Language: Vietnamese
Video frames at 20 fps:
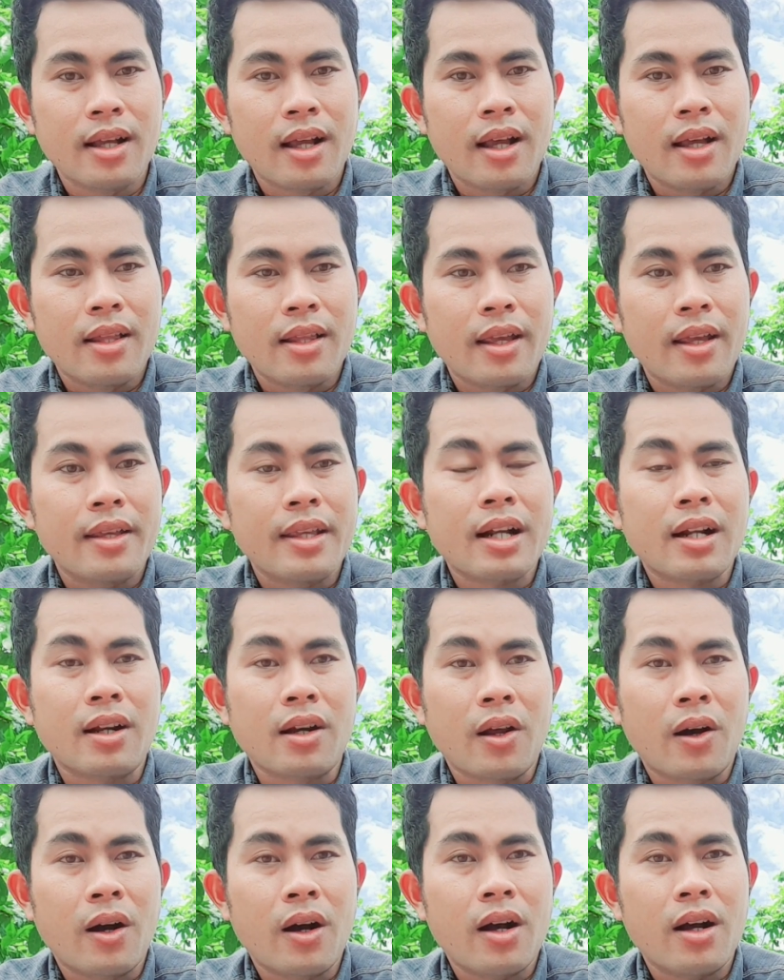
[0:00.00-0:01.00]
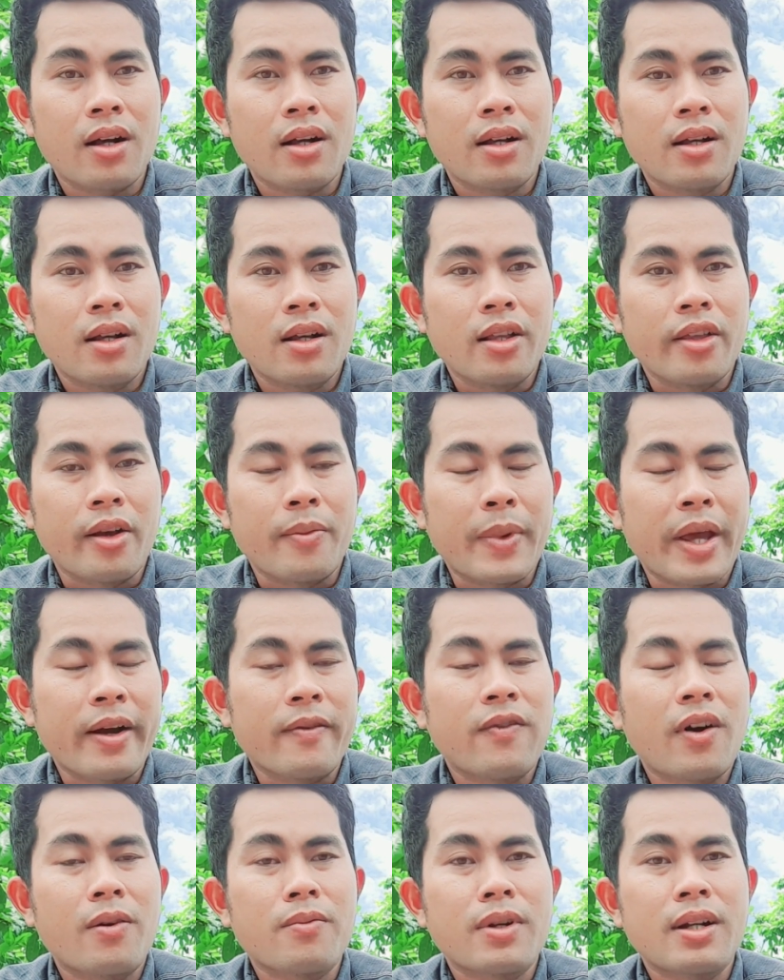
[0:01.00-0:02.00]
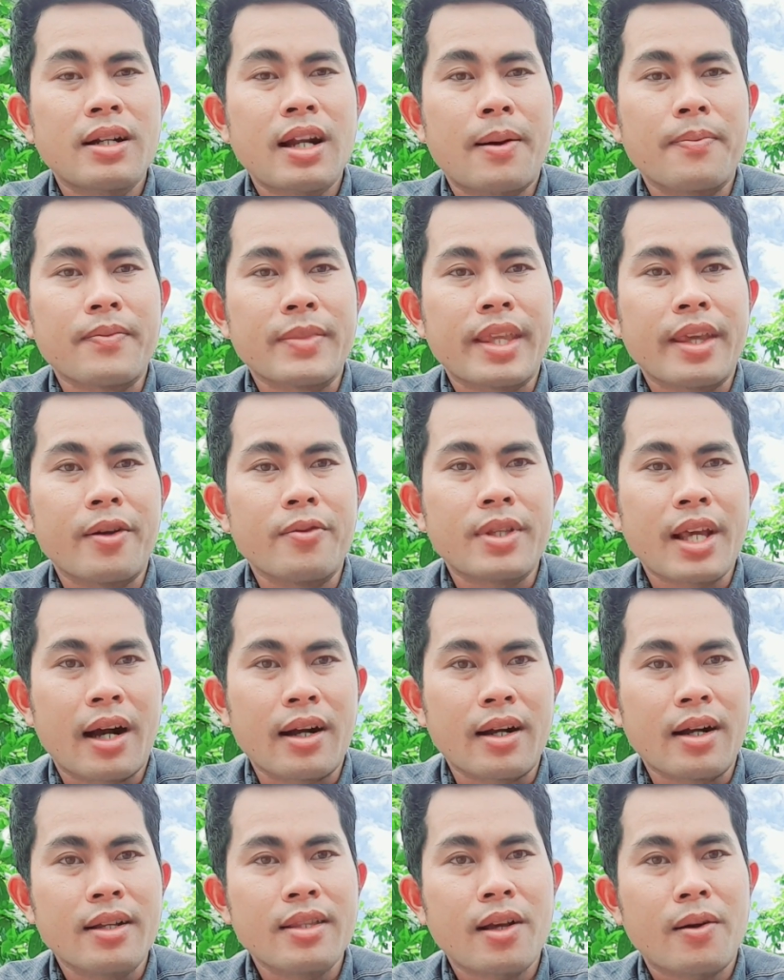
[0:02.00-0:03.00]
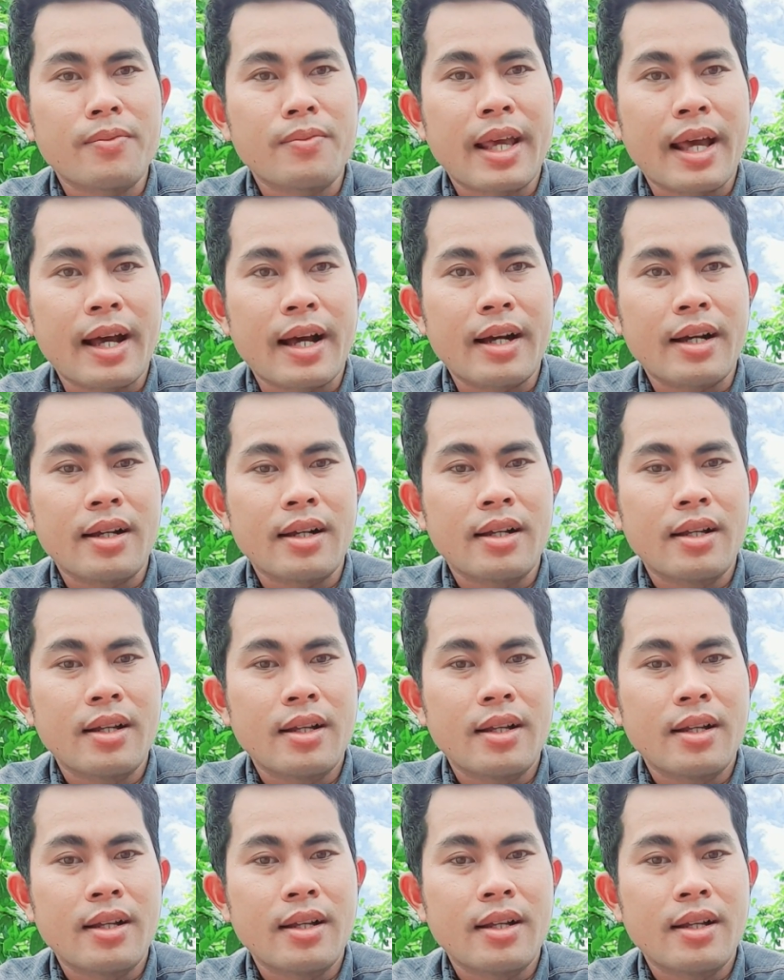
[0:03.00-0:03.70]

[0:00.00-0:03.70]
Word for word: Thì rất là lo. Và mẹ Phong cứ nằm chịu trận ở trong nhà.